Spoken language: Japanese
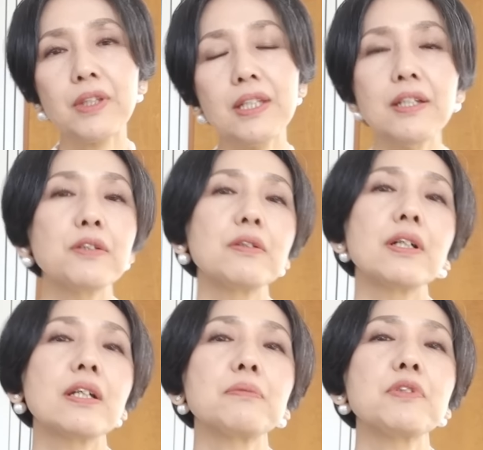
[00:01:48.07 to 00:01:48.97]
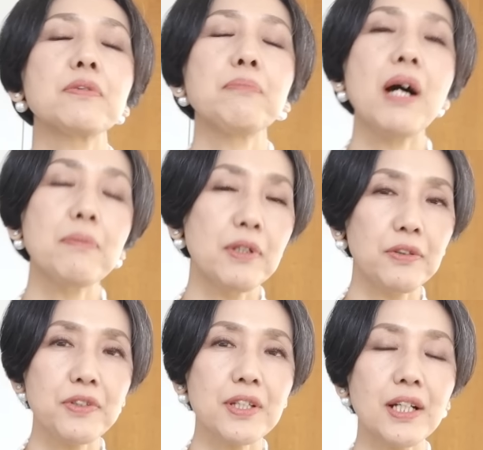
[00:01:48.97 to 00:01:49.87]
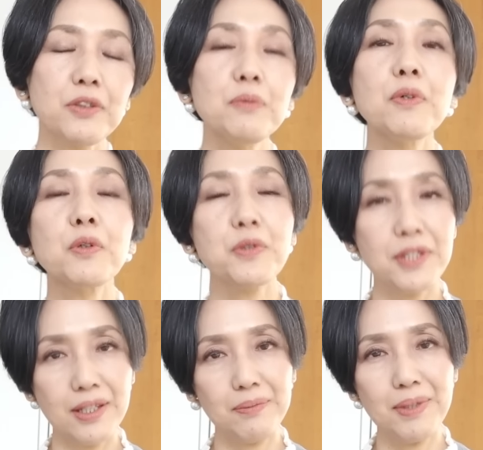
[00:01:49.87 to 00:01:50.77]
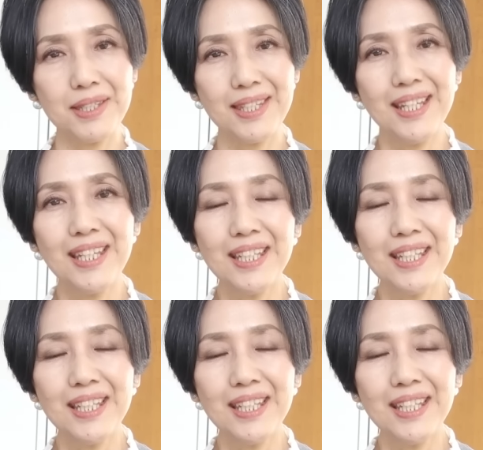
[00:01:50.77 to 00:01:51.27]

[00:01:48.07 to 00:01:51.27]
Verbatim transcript: イレギュラーヘムマーメイドスカートもございます、